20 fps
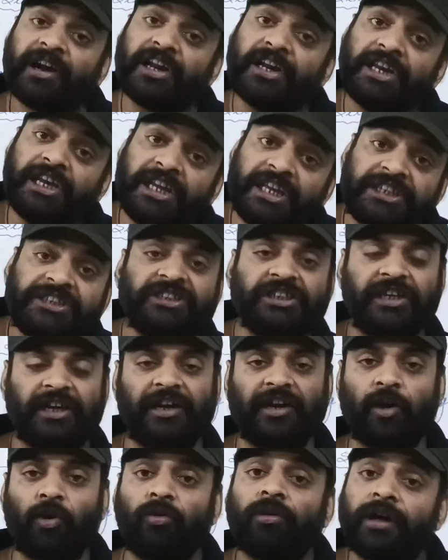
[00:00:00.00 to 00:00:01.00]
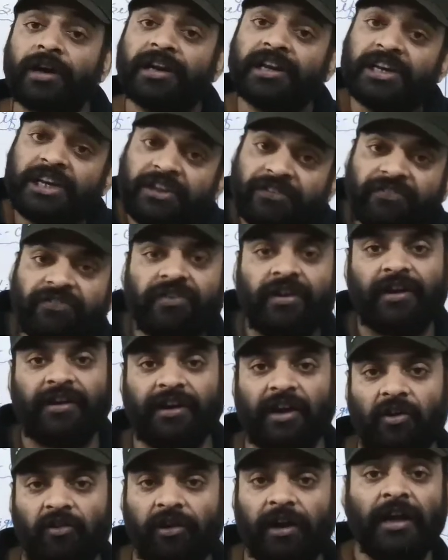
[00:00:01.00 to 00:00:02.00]
रिलीज करना होगा रिलीफ
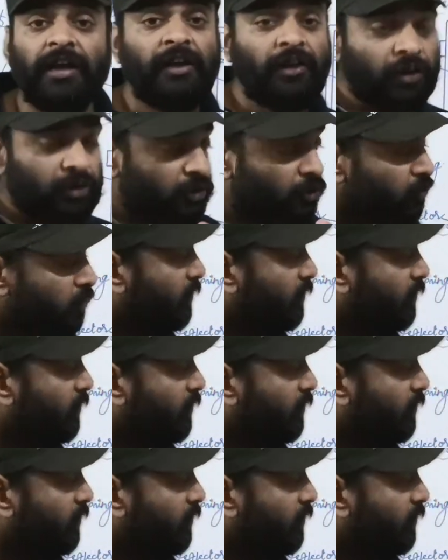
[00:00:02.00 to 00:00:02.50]
करना होगा तो